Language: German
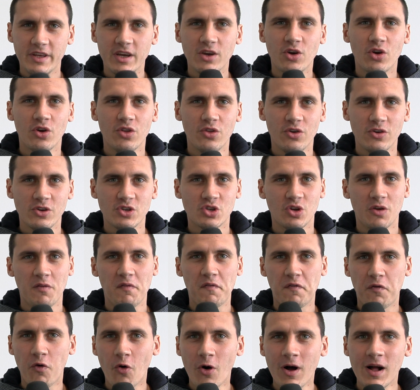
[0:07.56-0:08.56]
ihr könnt euch schon
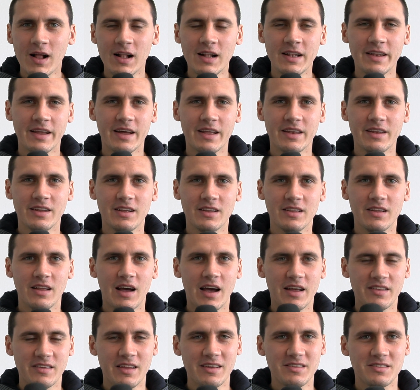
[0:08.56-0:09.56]
vor allen anderen
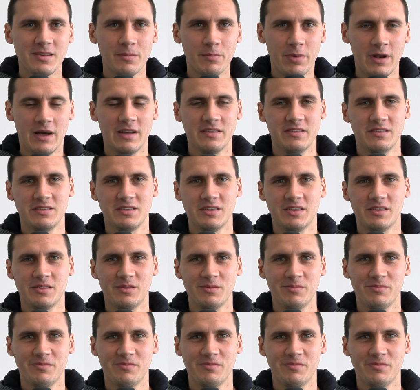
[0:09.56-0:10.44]
ein Exemplar sichern.